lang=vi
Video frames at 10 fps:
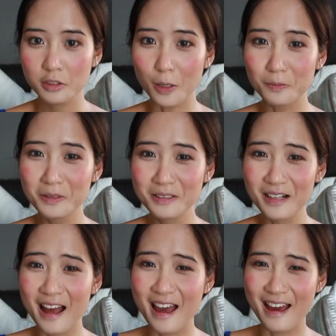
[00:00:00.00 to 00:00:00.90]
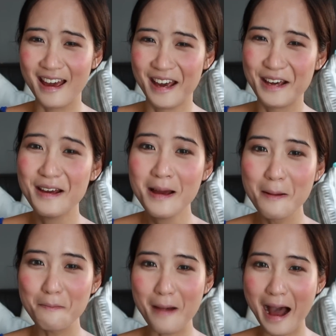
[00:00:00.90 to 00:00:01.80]
trông như
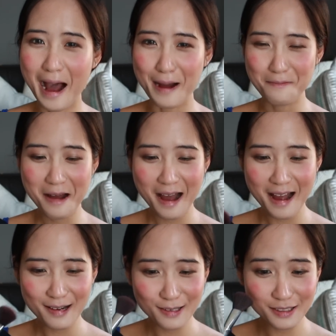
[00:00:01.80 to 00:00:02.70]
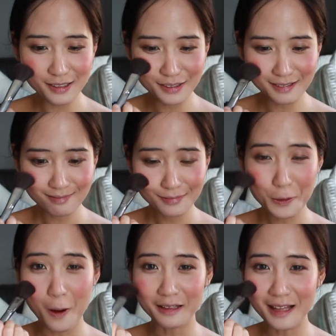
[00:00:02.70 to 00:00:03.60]
bà má nó chứ
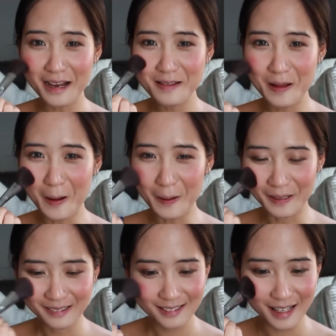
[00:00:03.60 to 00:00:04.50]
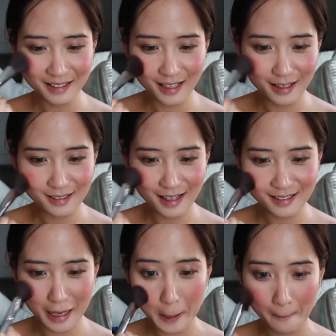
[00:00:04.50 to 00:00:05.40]
quá tay rồi, chết chết chết
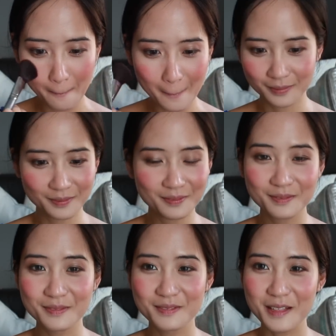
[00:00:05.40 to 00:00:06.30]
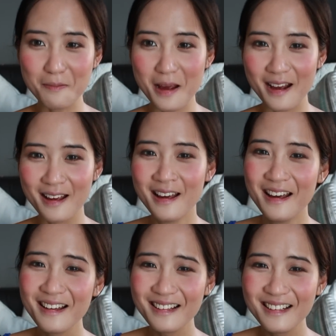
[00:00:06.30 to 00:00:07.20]
chết chết mẹ.
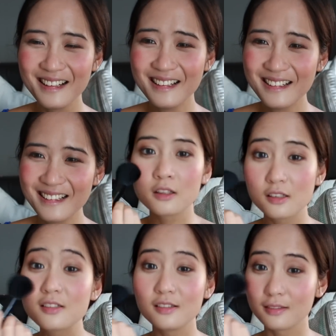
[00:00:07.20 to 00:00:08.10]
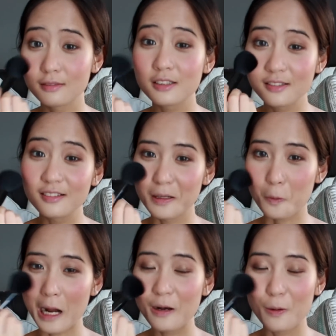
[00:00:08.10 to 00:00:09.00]
Thực sự, thực sự là
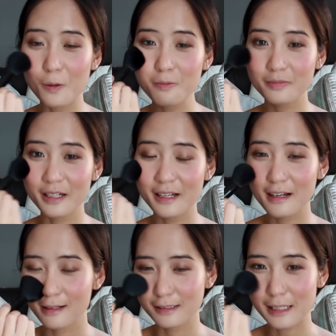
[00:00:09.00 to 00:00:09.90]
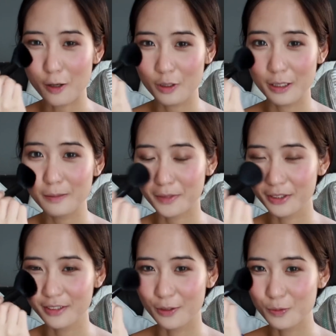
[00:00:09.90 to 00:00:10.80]
quá lố. Thế nên là lần sau nếu
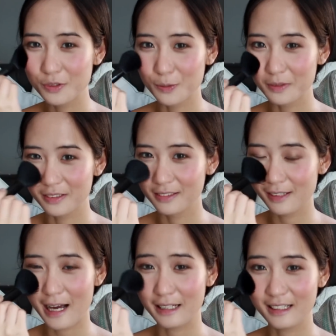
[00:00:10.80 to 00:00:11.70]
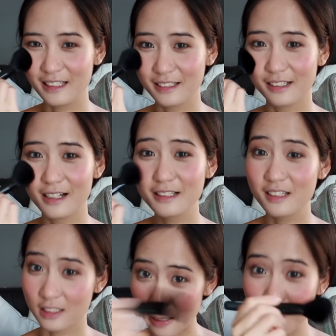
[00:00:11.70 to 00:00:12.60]
mọi người cũng dùng thử như Hà thì nhớ là
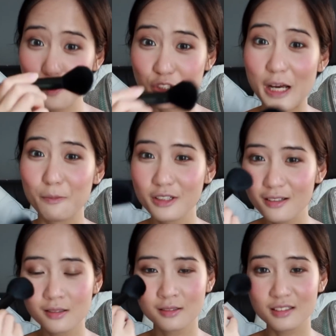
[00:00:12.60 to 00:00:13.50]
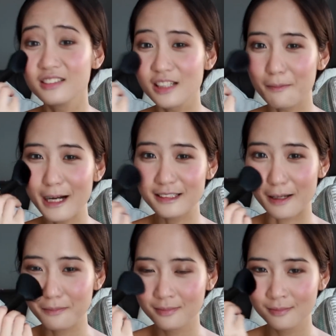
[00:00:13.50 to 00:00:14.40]
chỉ chấm vào một chấm thôi nhé, đừng chấm hai
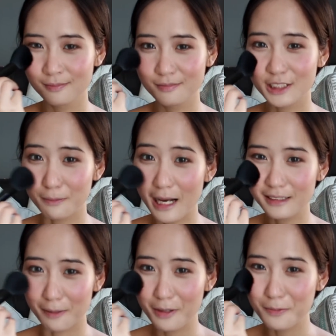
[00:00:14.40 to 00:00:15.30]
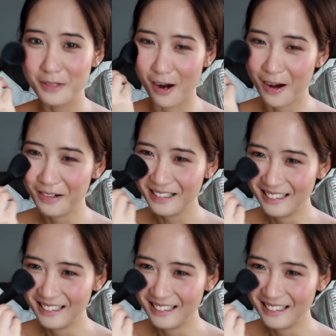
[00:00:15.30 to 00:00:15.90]
chấm. Chấm hai chấm nó không được đâu.